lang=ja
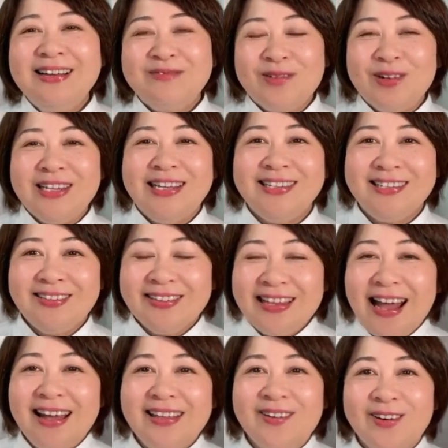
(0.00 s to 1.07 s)
もうにじゅう
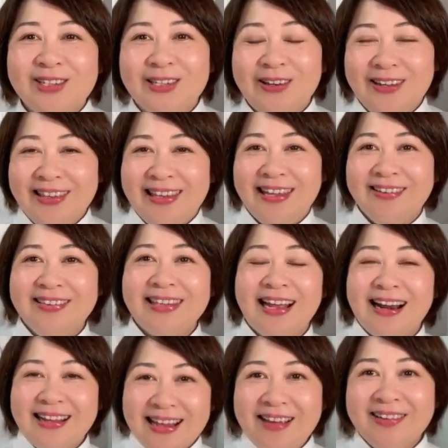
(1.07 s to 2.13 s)
だいで遅いって言った
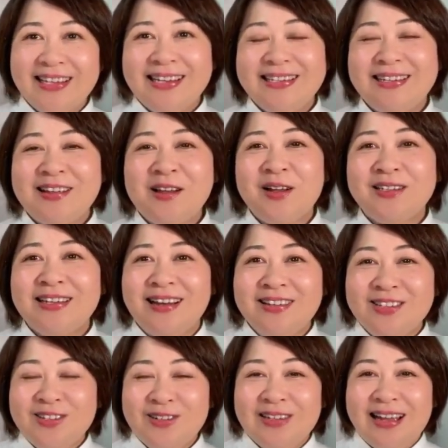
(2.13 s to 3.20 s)
らね、私なんかさ
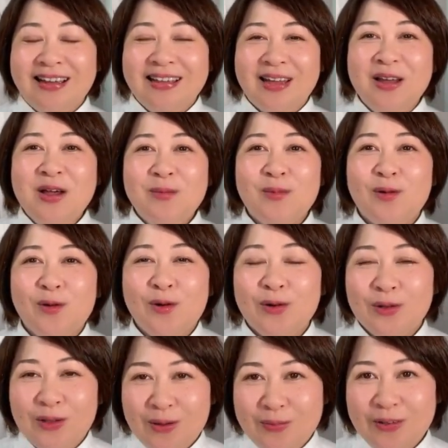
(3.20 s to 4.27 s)
んじゅうだいでもう
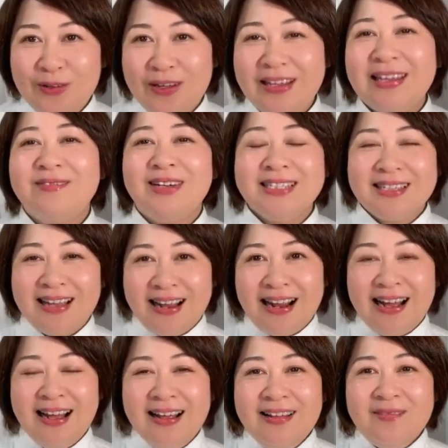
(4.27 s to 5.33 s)
コルドンブルー行ってますか
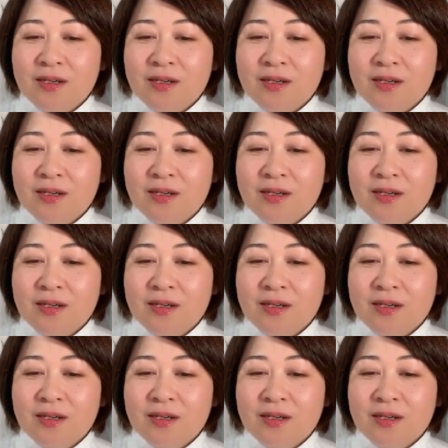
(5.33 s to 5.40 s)
ら。